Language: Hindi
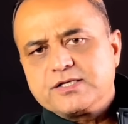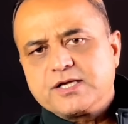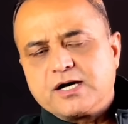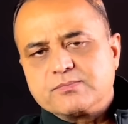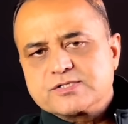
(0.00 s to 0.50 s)

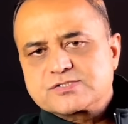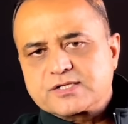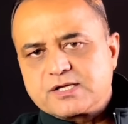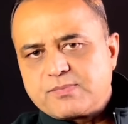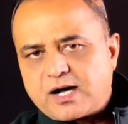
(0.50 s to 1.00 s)
ये
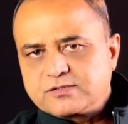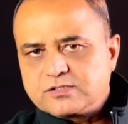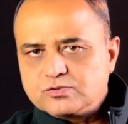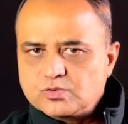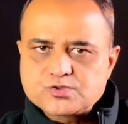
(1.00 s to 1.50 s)
अमृतसर के बाद
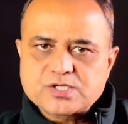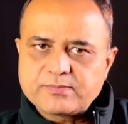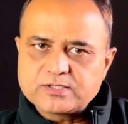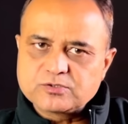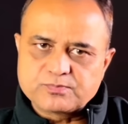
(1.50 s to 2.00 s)
दूसरा
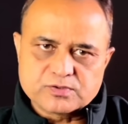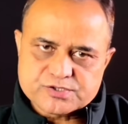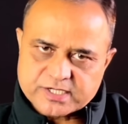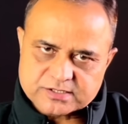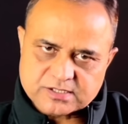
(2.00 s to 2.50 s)
महत्वपूर्ण शहर